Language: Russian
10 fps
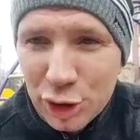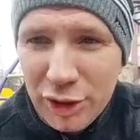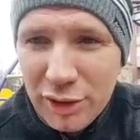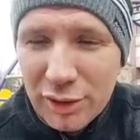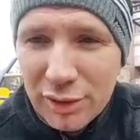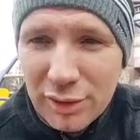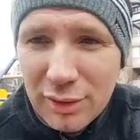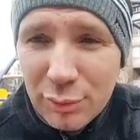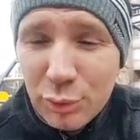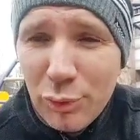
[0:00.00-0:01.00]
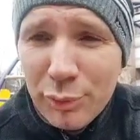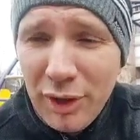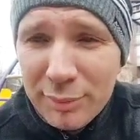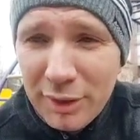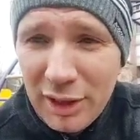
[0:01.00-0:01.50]
жить в то
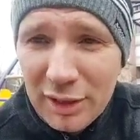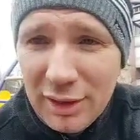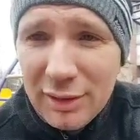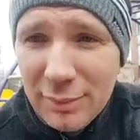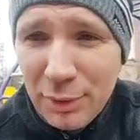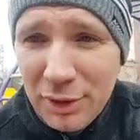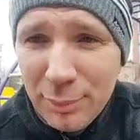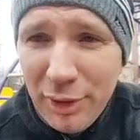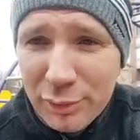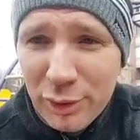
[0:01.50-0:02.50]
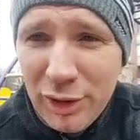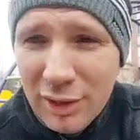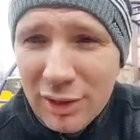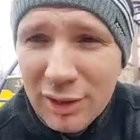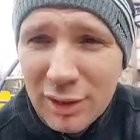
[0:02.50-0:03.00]
время, когда погибают
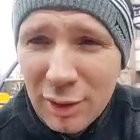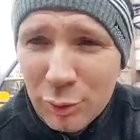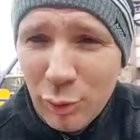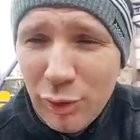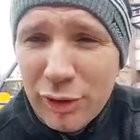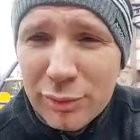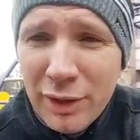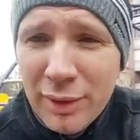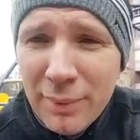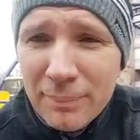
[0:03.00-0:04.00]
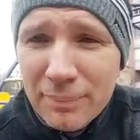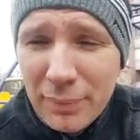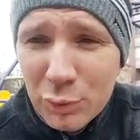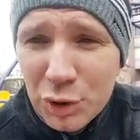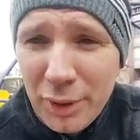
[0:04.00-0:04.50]
те, которых вы
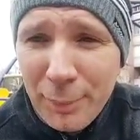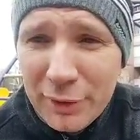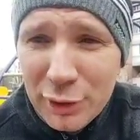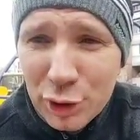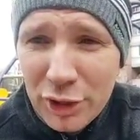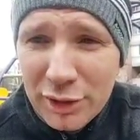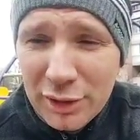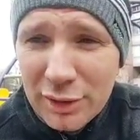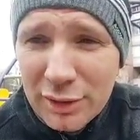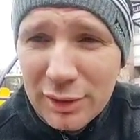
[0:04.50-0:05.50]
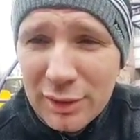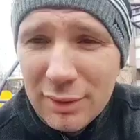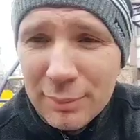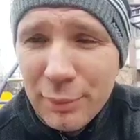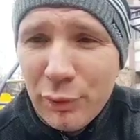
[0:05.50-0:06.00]
уже на протяжении
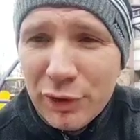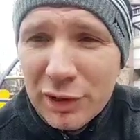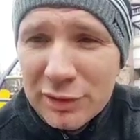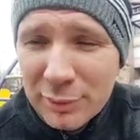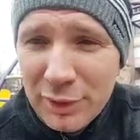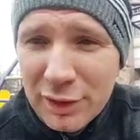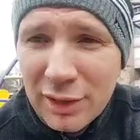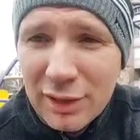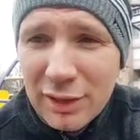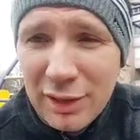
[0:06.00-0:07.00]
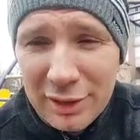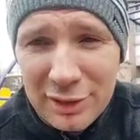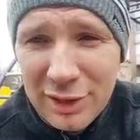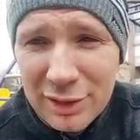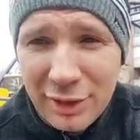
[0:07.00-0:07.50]
многих своих лет
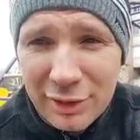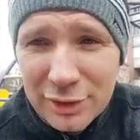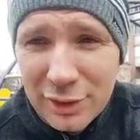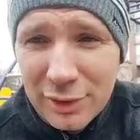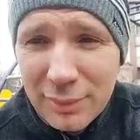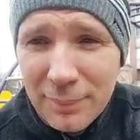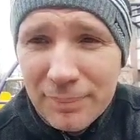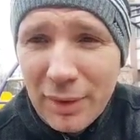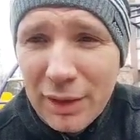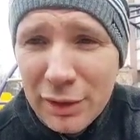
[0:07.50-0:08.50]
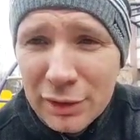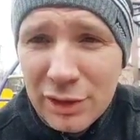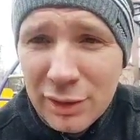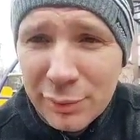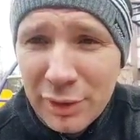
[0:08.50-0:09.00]
деятельности
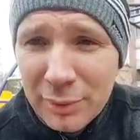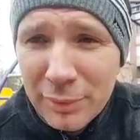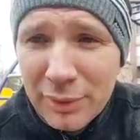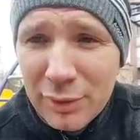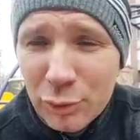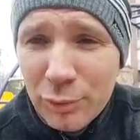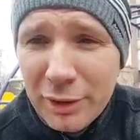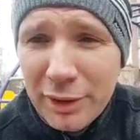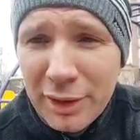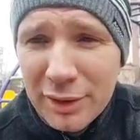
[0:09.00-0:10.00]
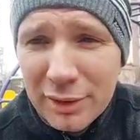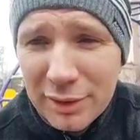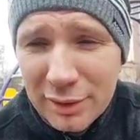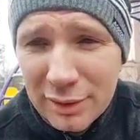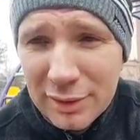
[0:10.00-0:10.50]
агитировали умирать
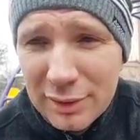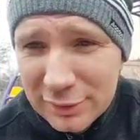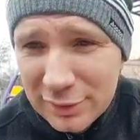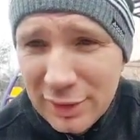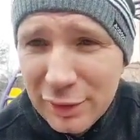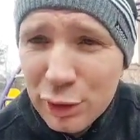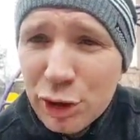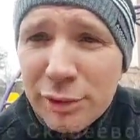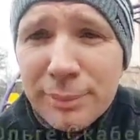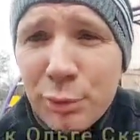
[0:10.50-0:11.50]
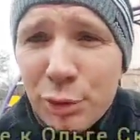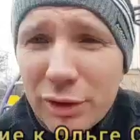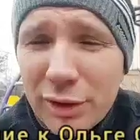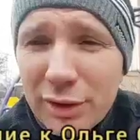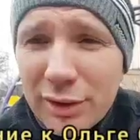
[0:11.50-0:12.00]
за режим
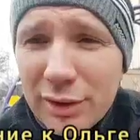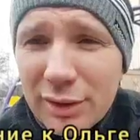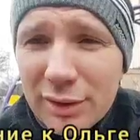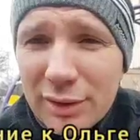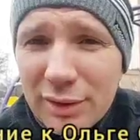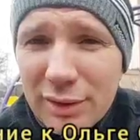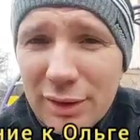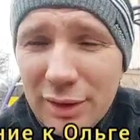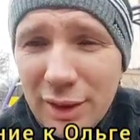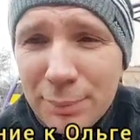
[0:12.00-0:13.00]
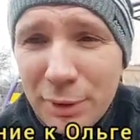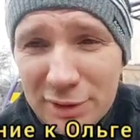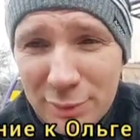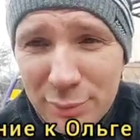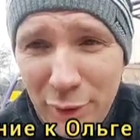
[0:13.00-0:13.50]
Путина. Я
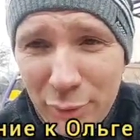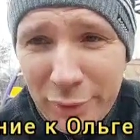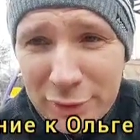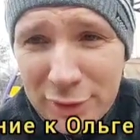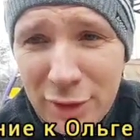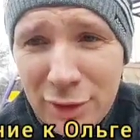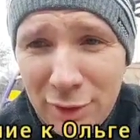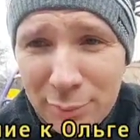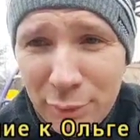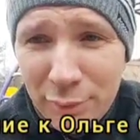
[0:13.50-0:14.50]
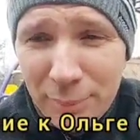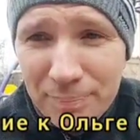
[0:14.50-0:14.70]
призываю вас и требую.